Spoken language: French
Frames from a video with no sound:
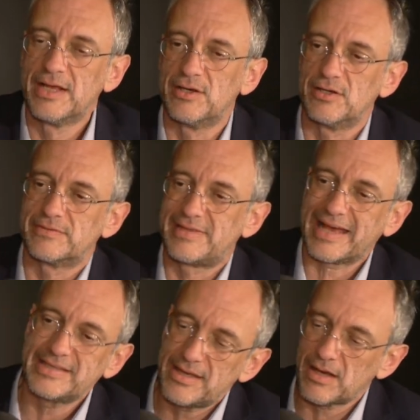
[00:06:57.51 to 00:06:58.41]
Euh,
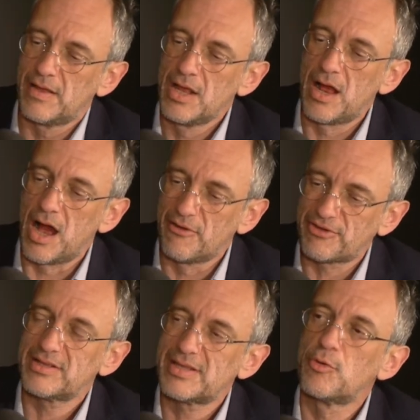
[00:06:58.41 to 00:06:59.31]
derrière, un
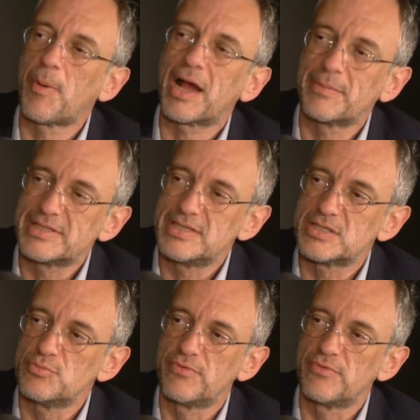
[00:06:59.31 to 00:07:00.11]
véritable pragmatisme,